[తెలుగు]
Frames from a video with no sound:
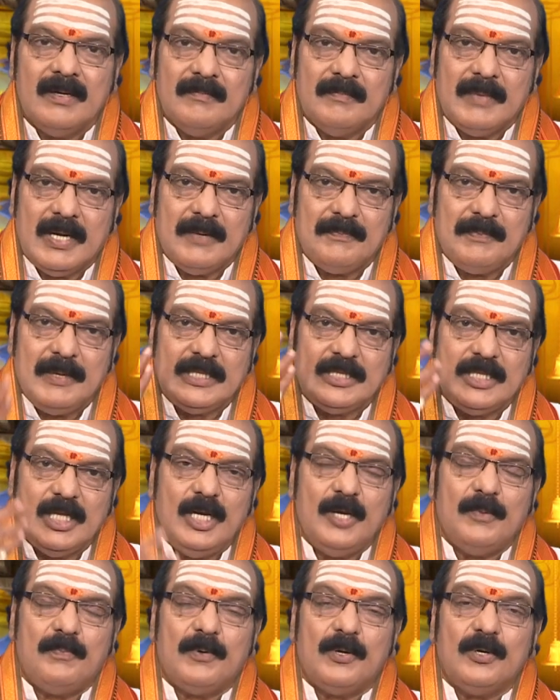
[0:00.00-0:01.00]
మన
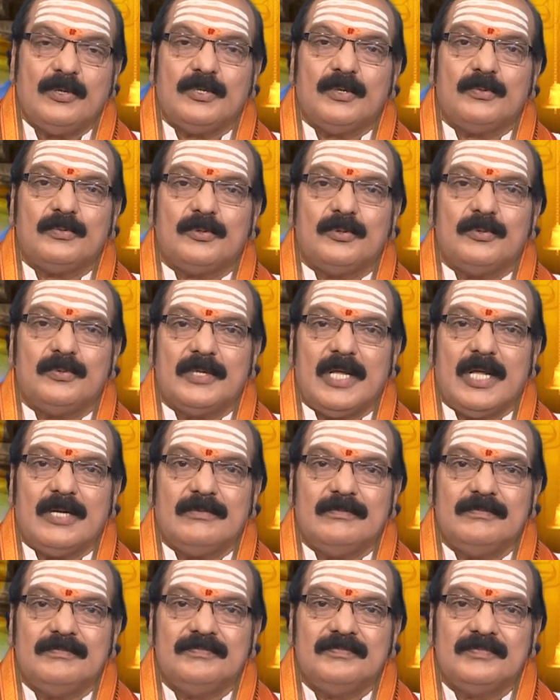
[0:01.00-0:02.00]
పెద్దలు ఎప్పుడో చెబుతూ
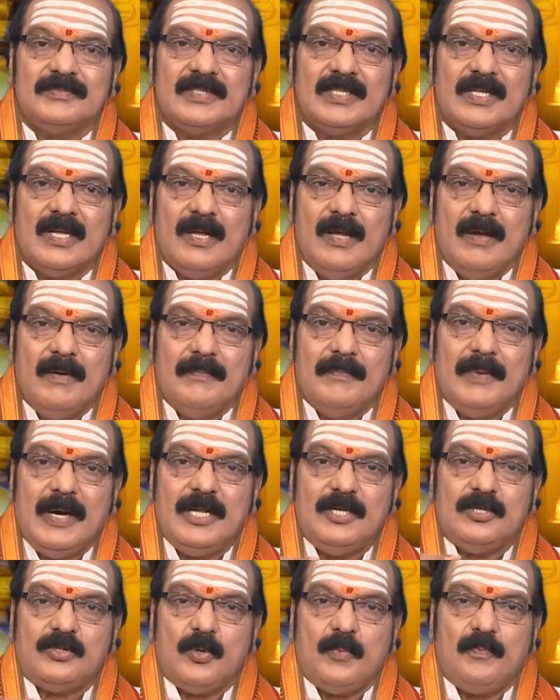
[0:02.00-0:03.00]
ఉంటారు
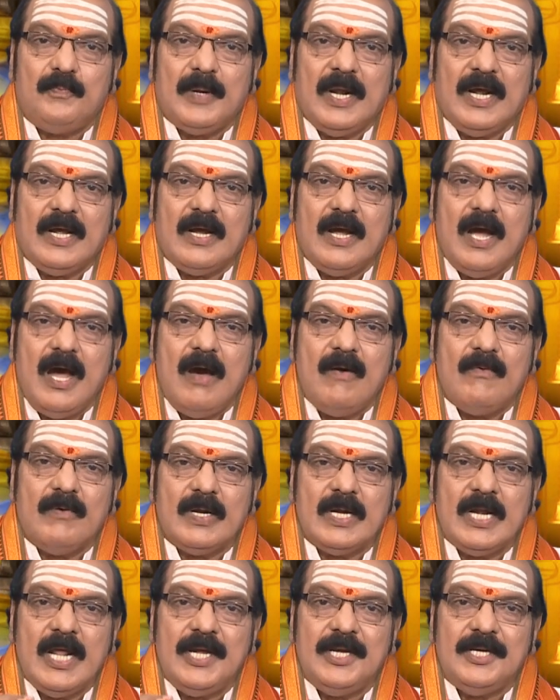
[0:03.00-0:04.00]
పరిశుభ్రంగా
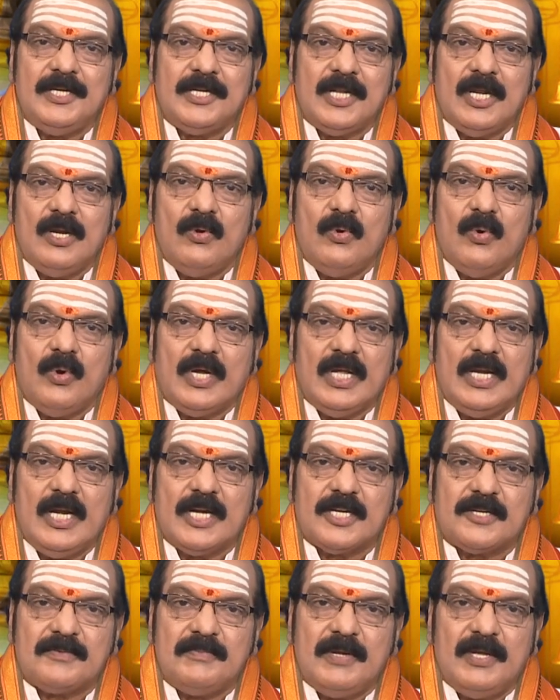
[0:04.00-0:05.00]
ఉన్న ఇంటిలోకి
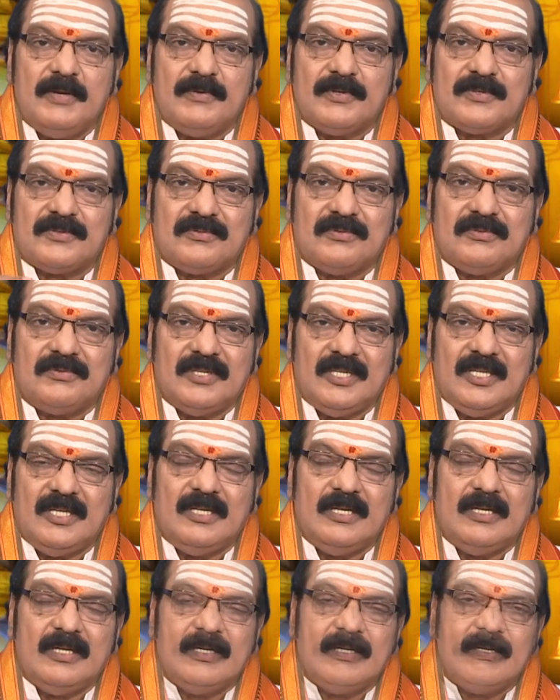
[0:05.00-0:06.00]
లక్ష్మి వస్తుంది
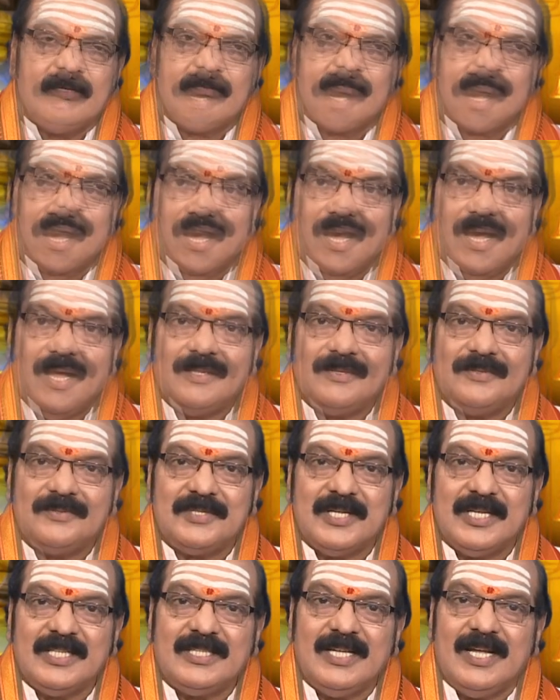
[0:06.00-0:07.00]

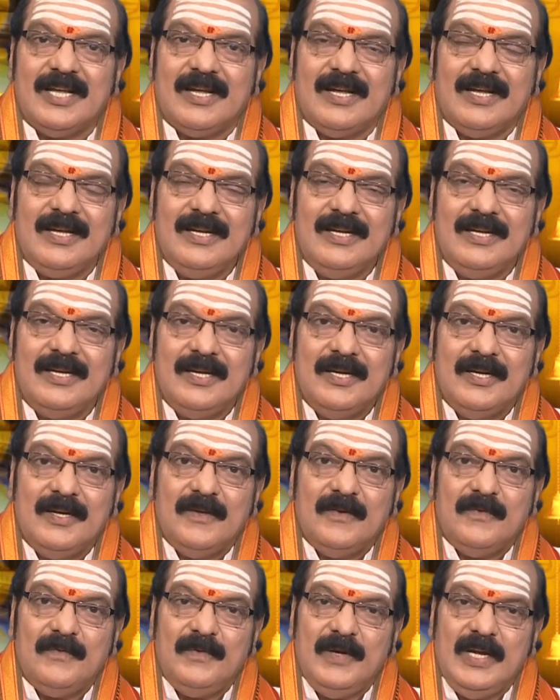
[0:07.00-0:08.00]
అందుచేత
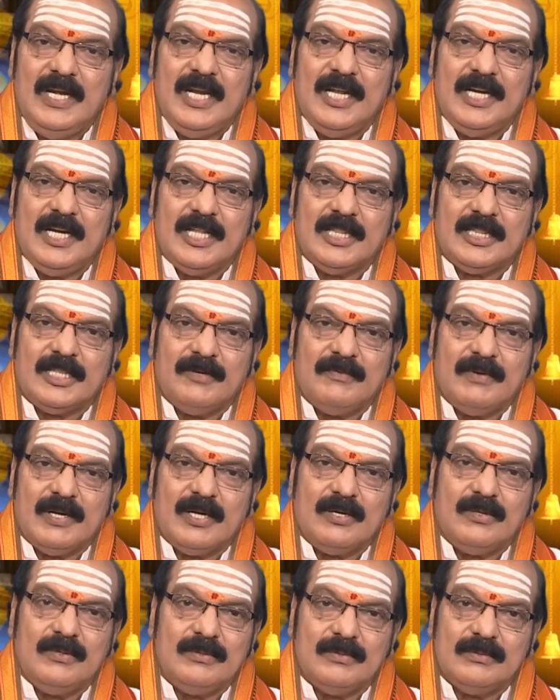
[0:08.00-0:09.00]
వీలైనంత
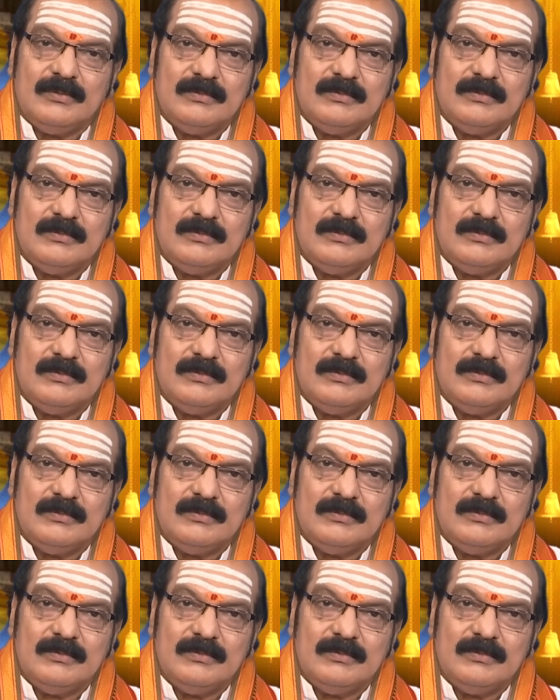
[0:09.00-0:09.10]
వరకు